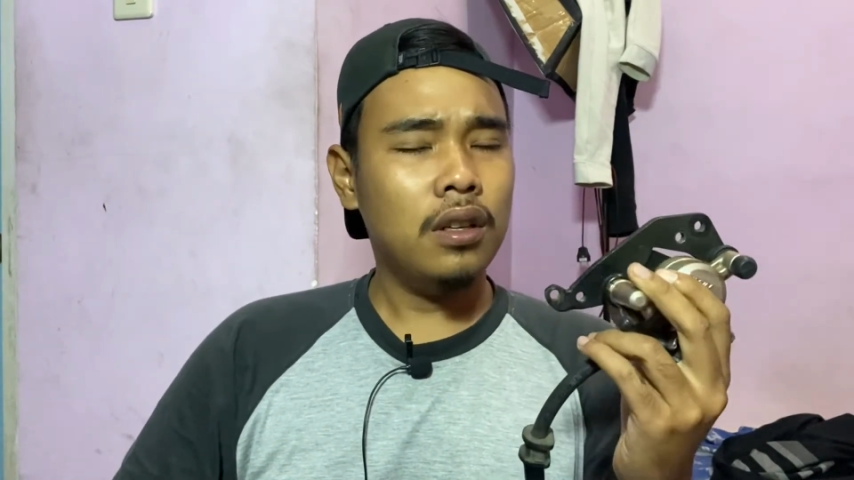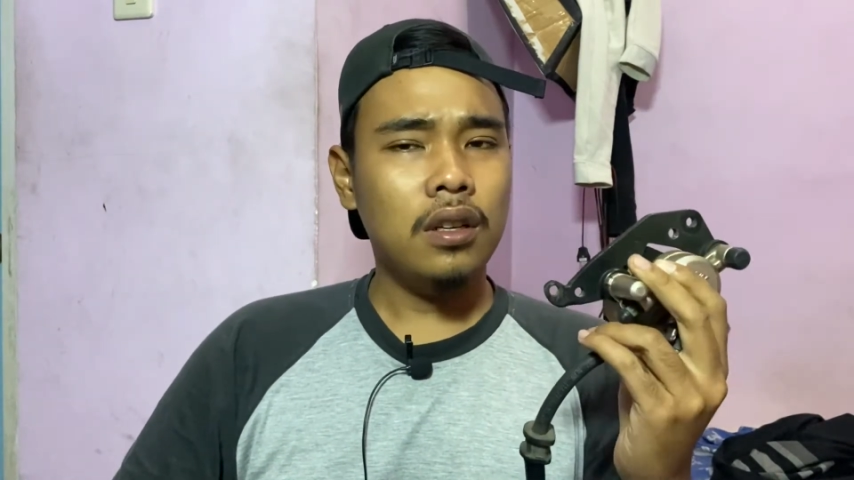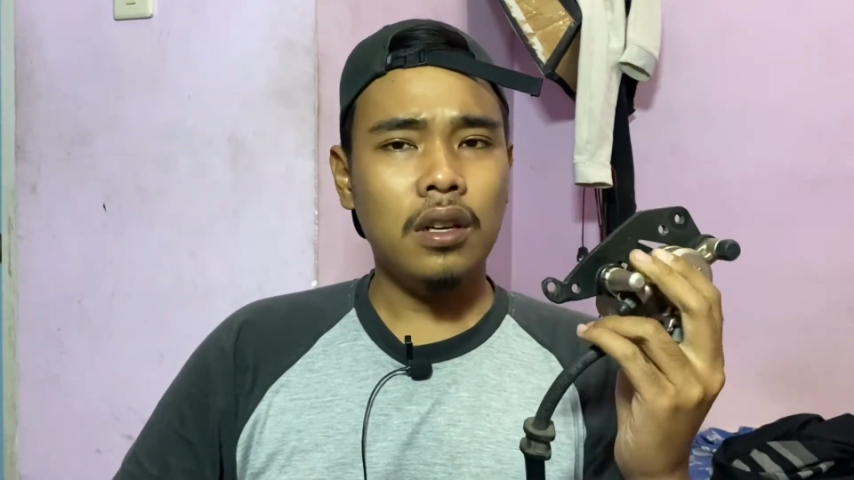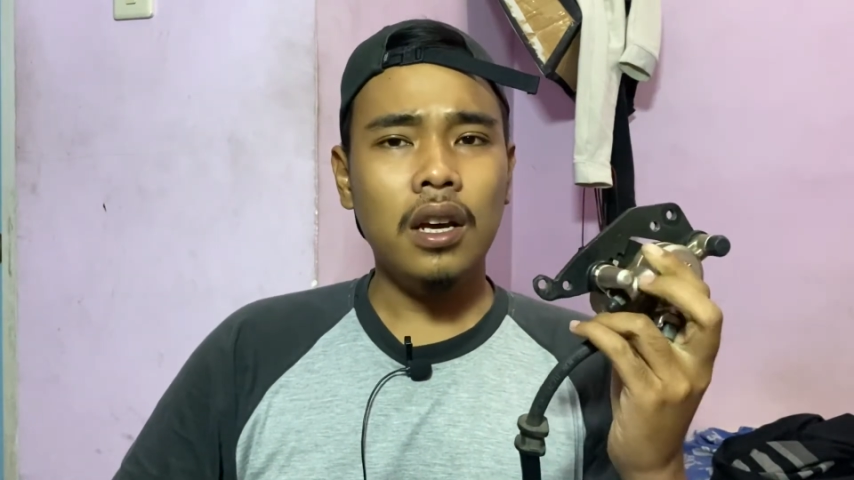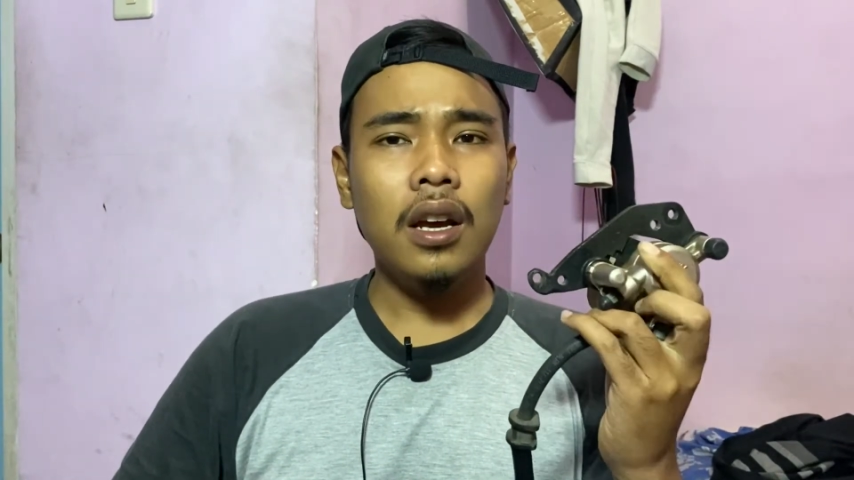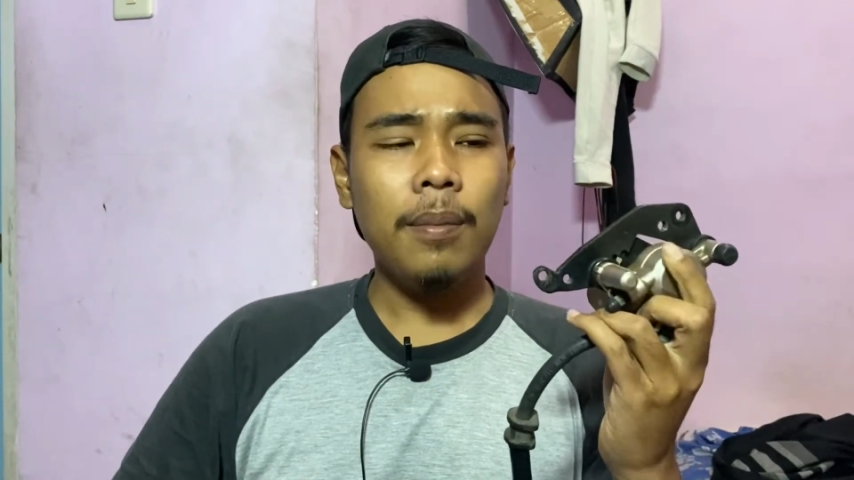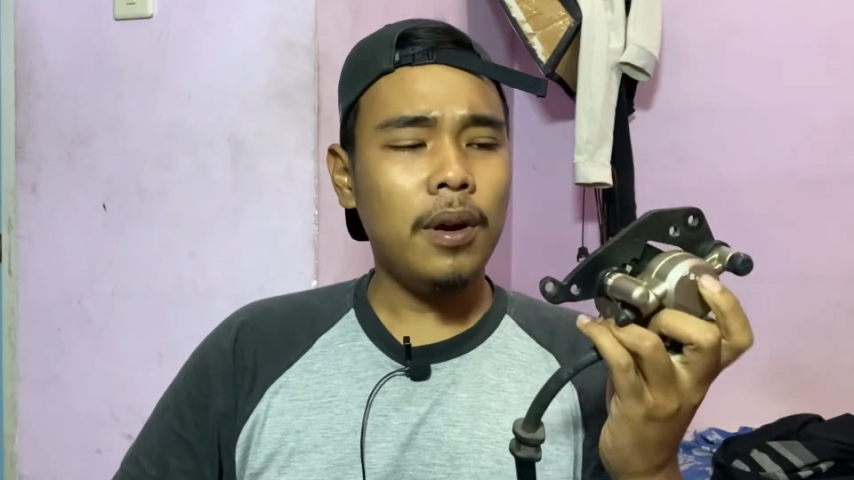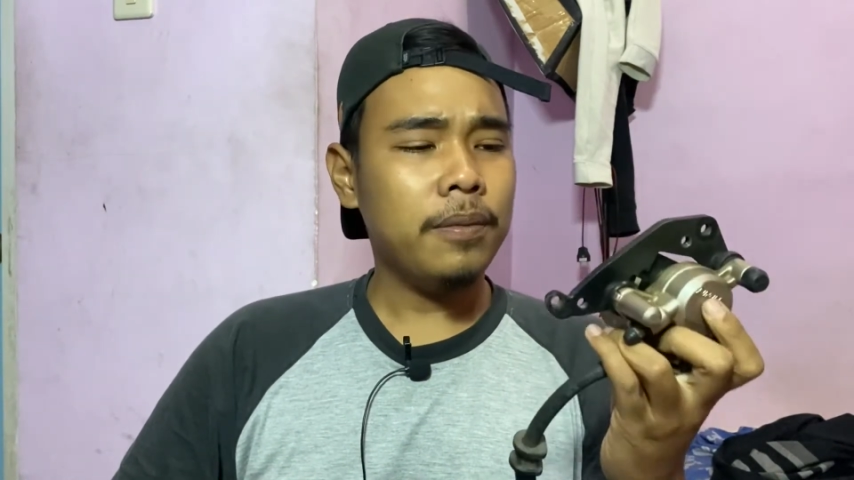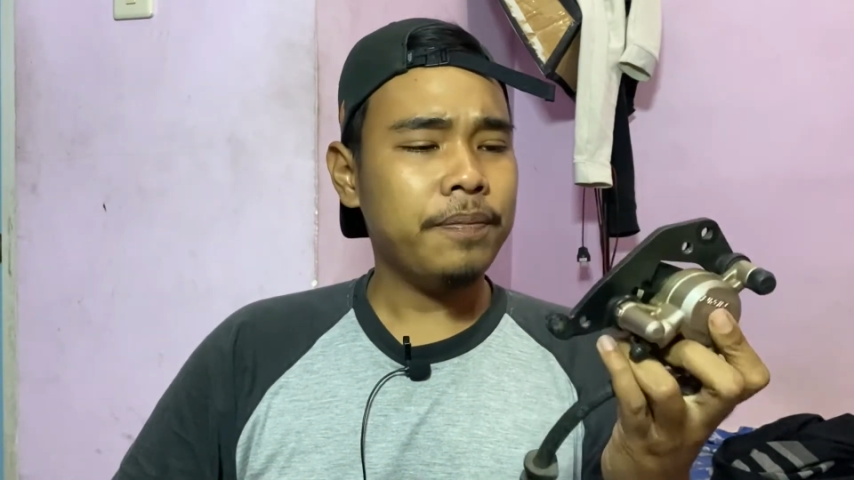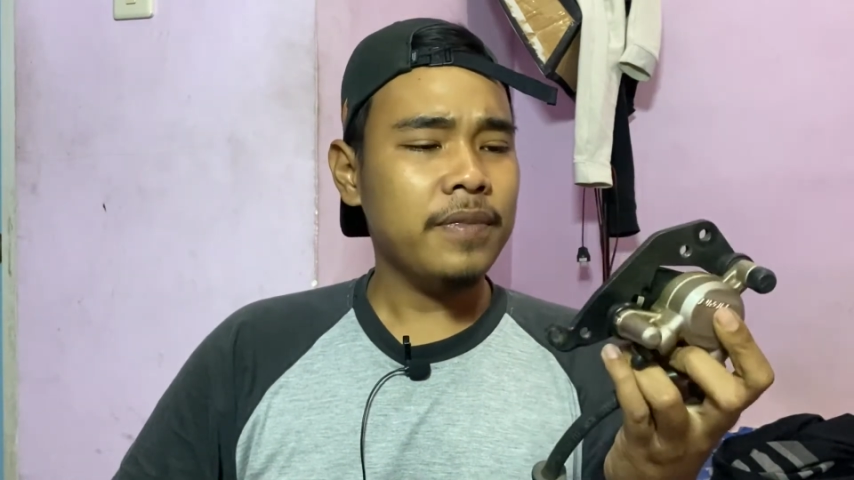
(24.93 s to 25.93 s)
eh
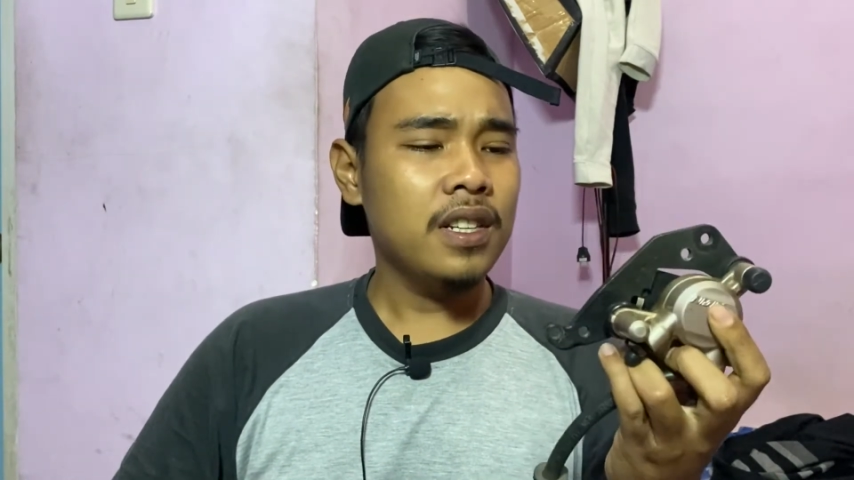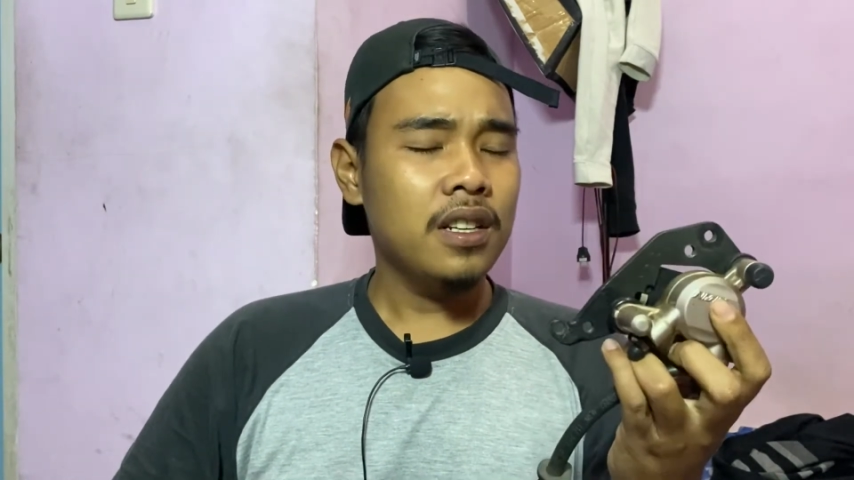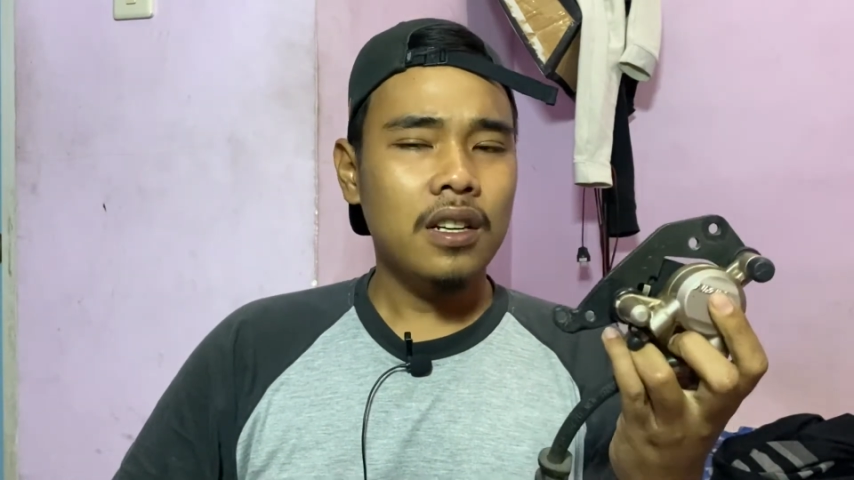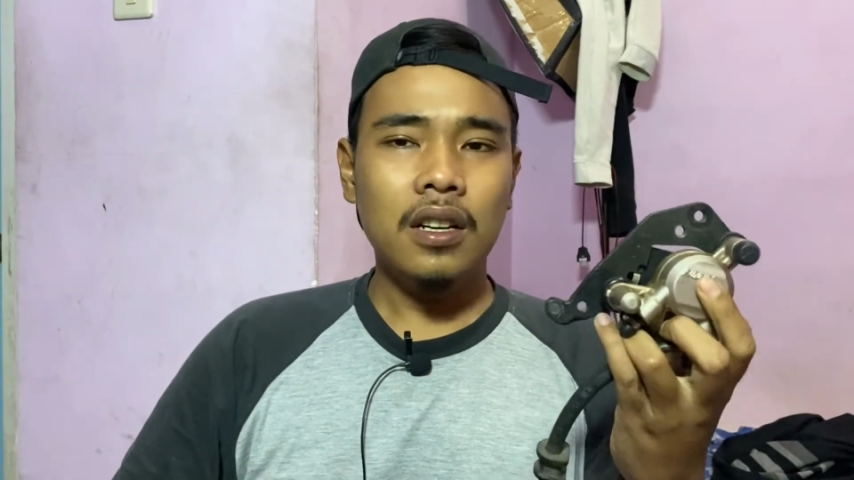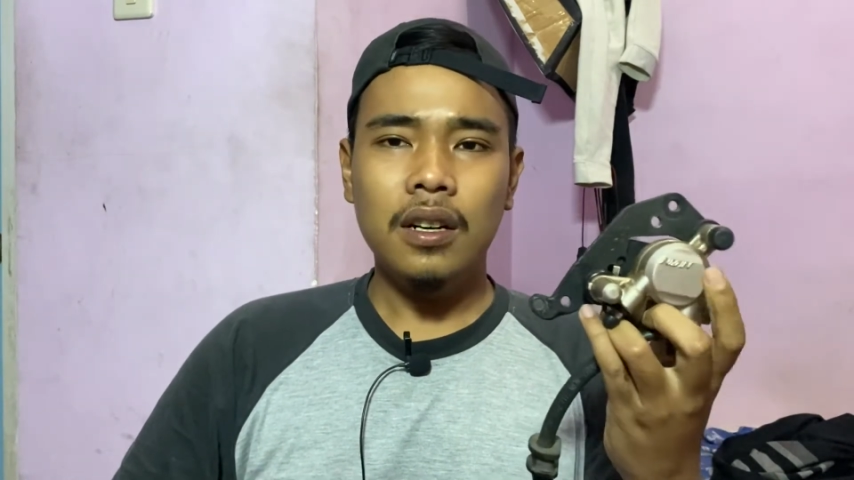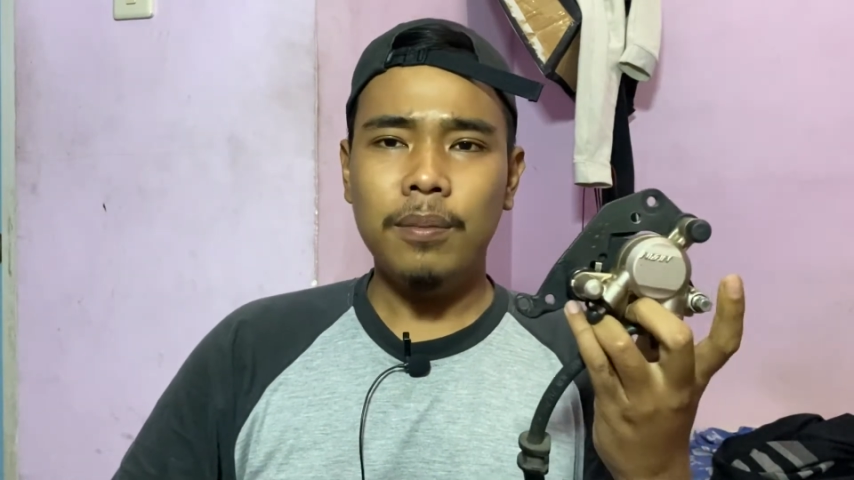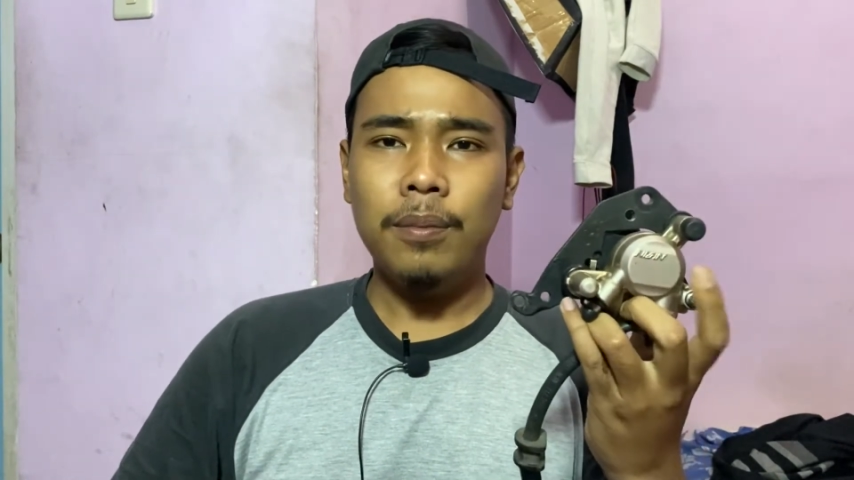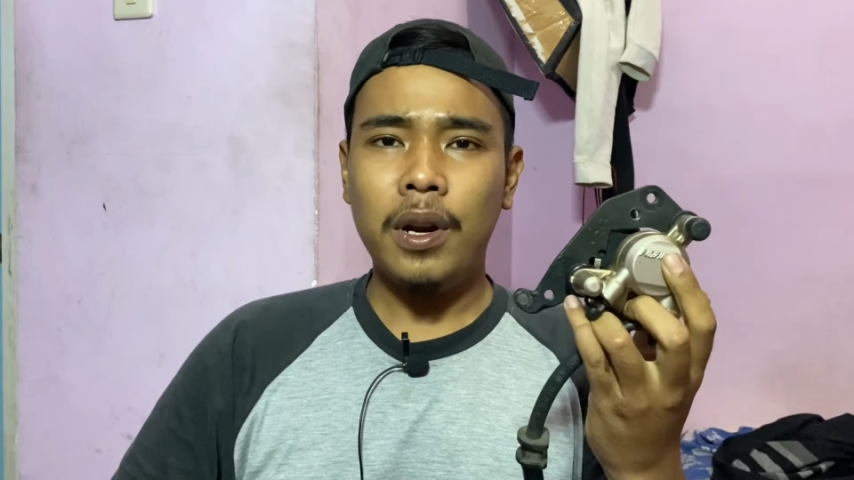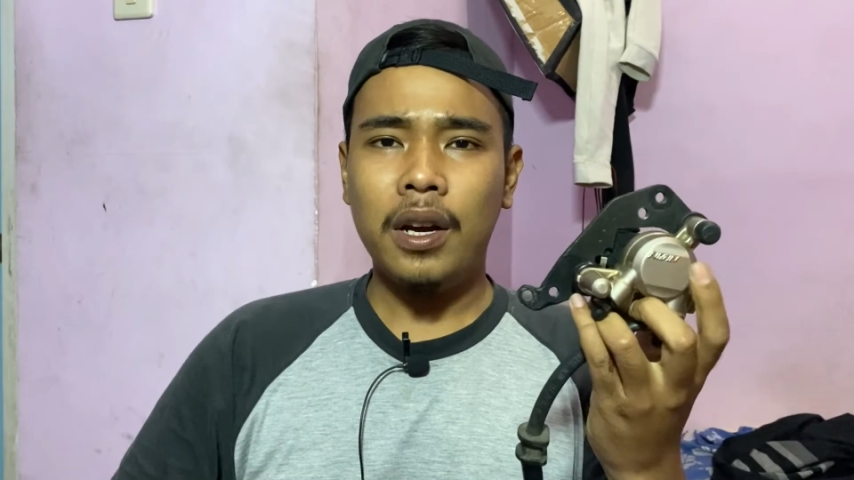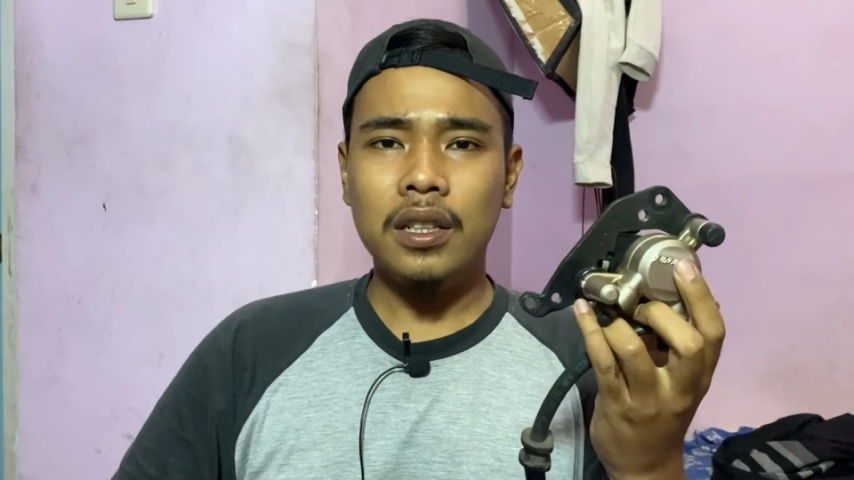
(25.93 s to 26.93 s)
apa
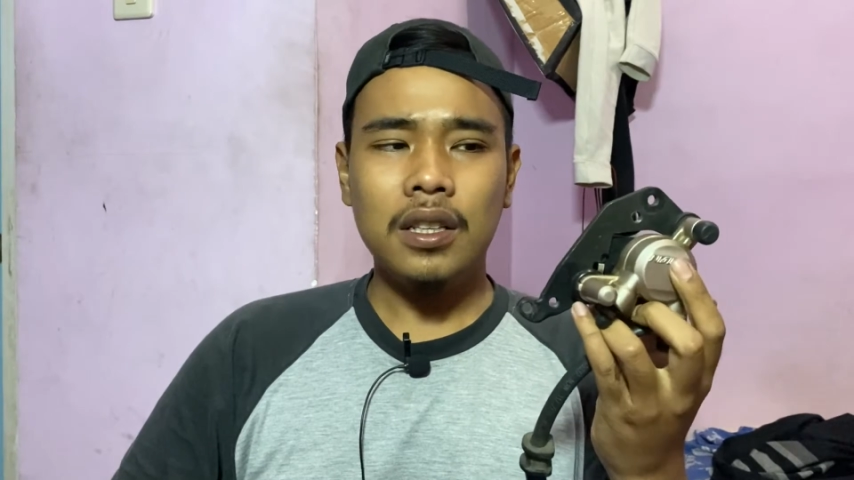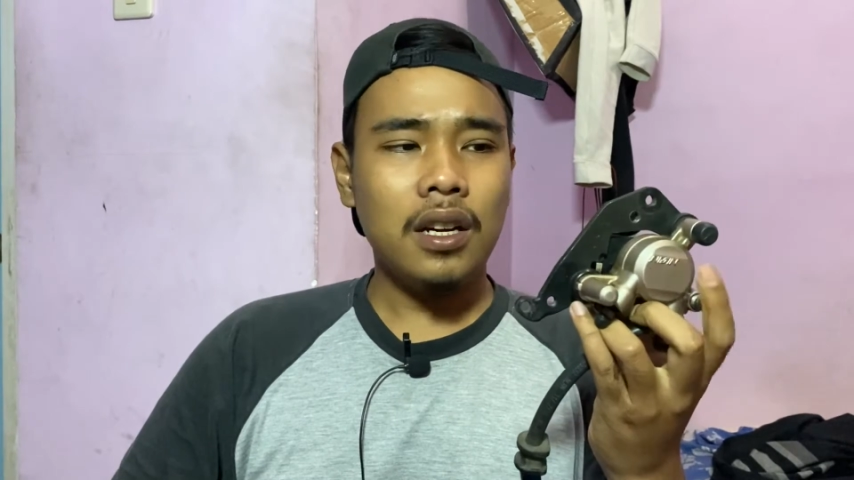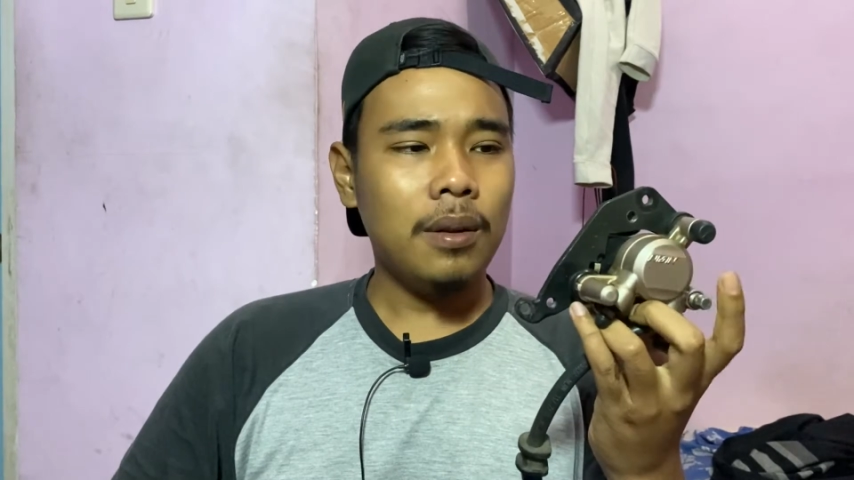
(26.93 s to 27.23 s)
bracket yang